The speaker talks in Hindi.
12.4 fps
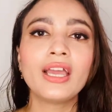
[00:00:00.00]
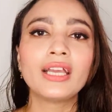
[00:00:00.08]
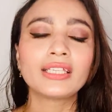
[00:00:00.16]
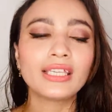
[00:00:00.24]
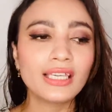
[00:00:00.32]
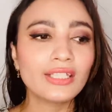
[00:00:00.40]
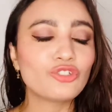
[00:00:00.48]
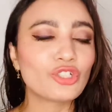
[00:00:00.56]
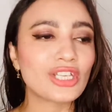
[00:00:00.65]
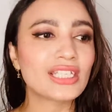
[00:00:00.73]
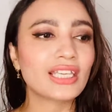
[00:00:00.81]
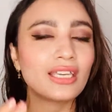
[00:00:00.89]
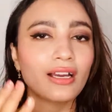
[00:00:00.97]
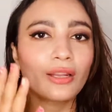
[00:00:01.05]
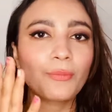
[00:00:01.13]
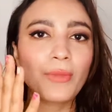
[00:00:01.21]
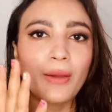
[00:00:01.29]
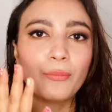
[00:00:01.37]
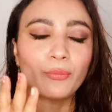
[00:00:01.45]
कि जैसे कि अगर
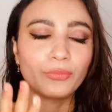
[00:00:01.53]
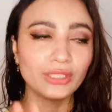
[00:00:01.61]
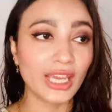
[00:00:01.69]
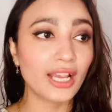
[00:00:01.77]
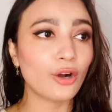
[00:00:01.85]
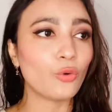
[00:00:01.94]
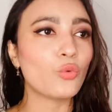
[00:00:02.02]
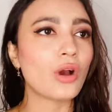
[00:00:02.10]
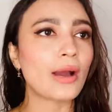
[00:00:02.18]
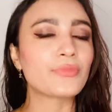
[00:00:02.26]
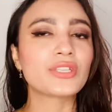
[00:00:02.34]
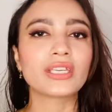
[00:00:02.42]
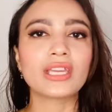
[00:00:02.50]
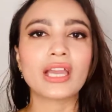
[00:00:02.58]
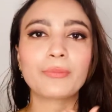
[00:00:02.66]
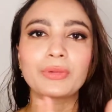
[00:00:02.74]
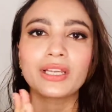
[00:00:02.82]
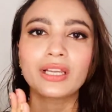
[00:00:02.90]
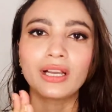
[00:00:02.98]
मैं ये कहूँ आपसे कि
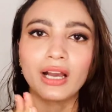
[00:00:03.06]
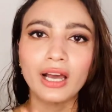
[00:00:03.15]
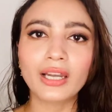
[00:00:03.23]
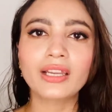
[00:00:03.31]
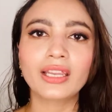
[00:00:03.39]
आपके घर